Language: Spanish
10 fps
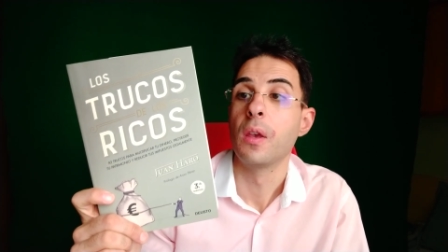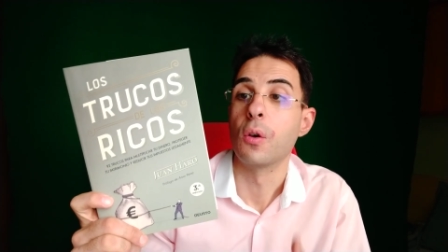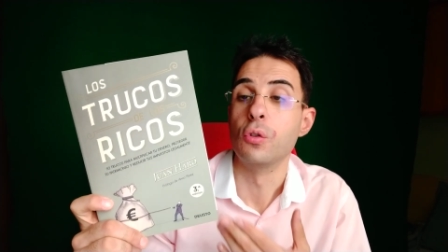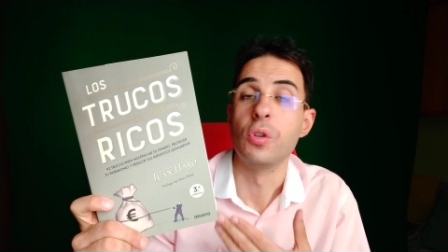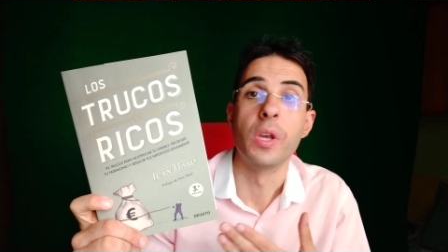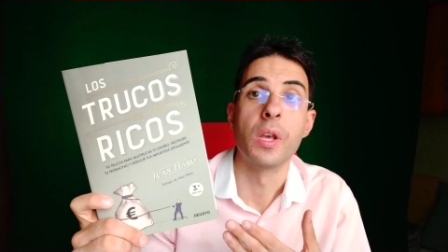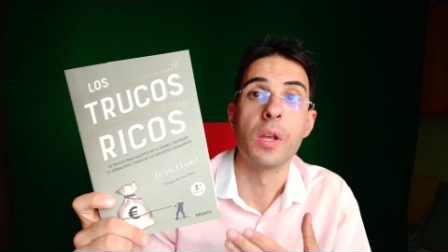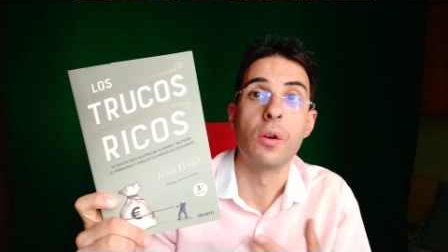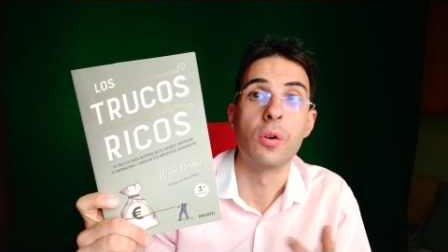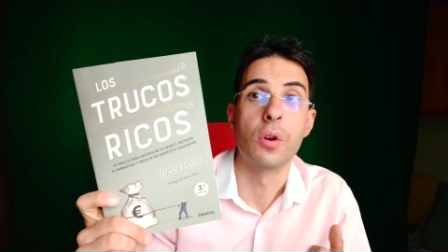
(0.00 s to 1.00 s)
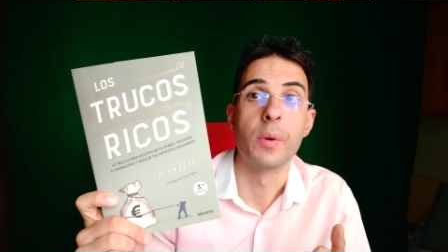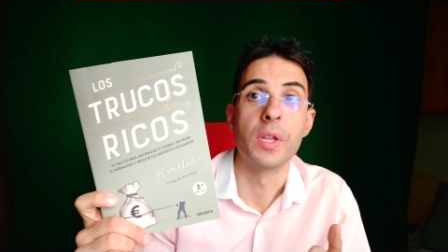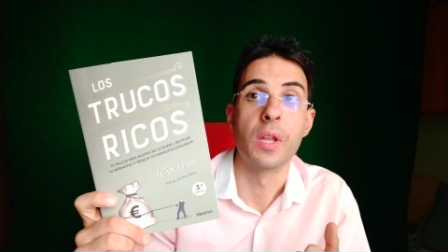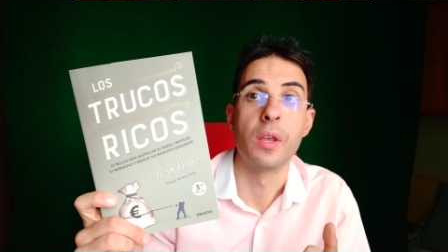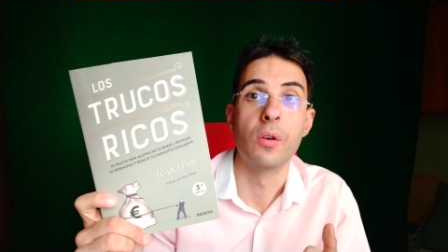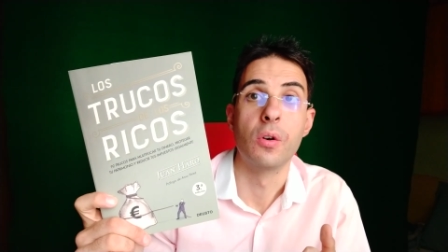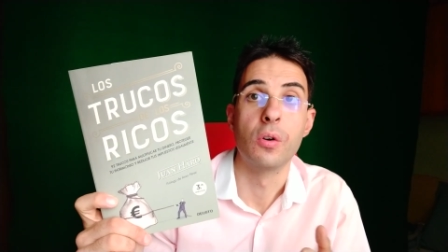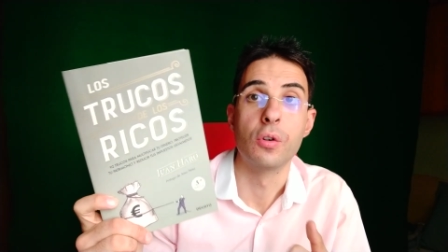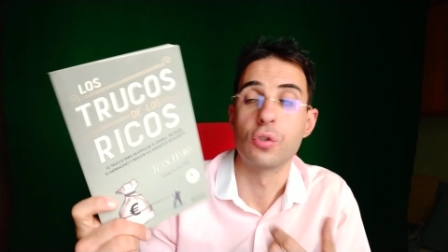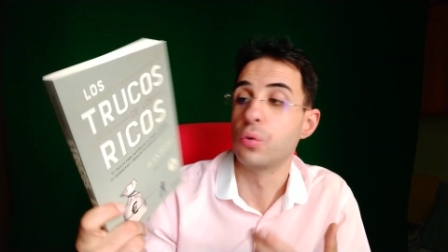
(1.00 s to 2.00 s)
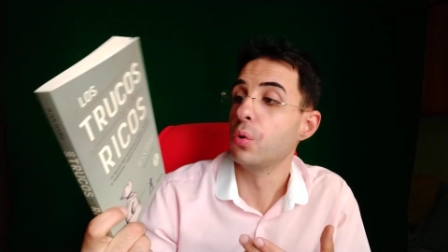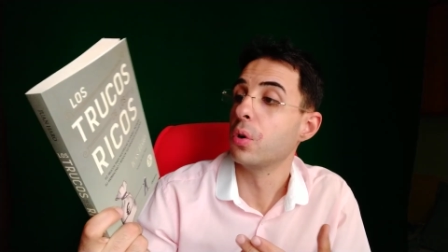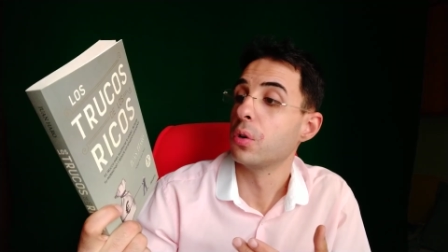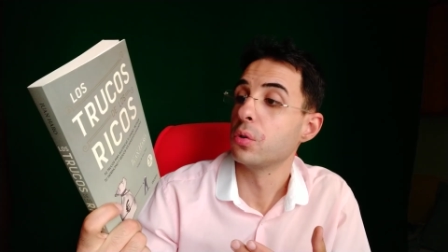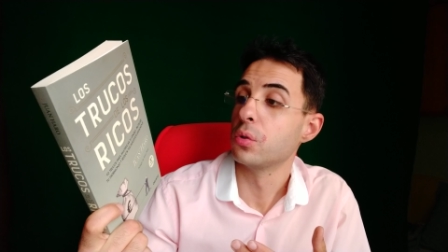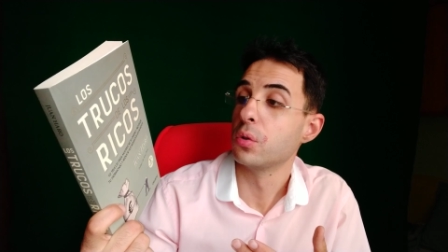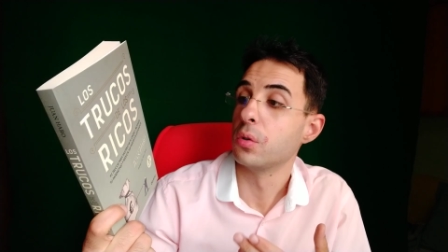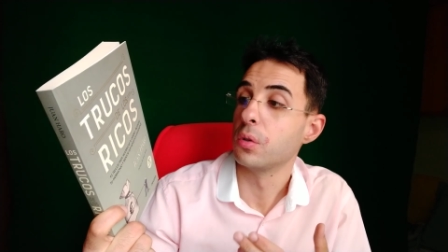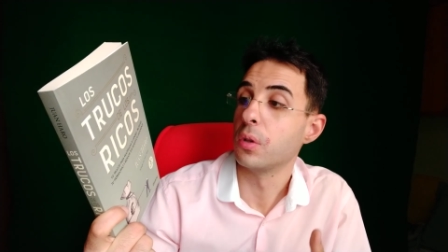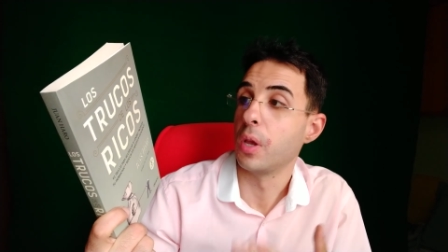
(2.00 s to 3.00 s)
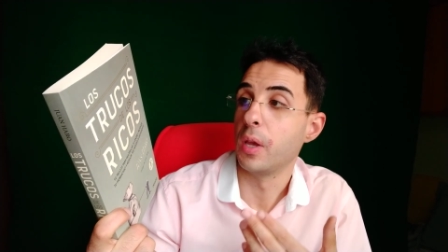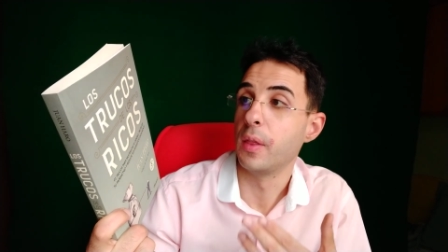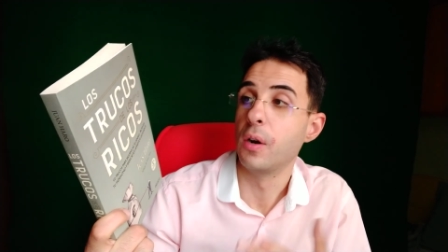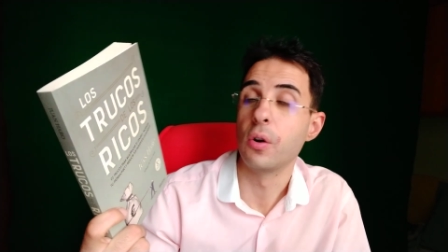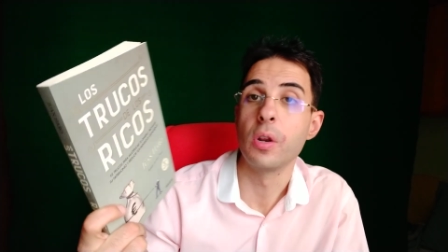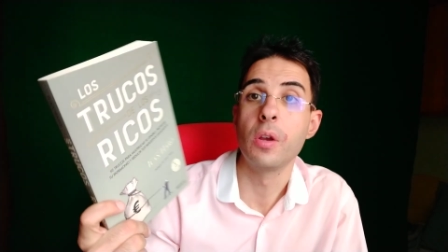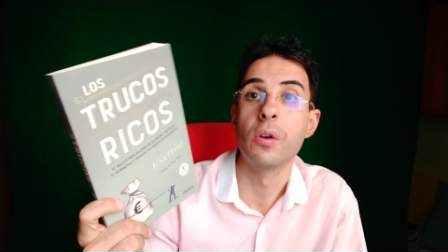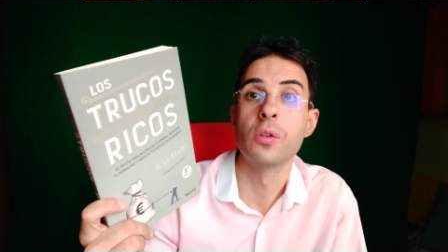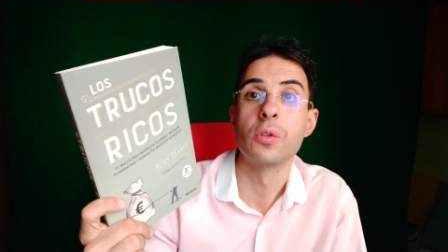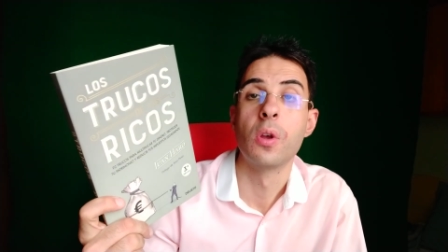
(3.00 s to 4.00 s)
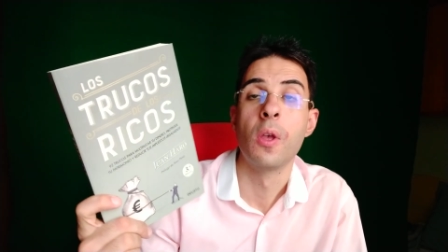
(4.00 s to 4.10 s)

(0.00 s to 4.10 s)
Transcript: contiene los 92 trucos eh, de los ricos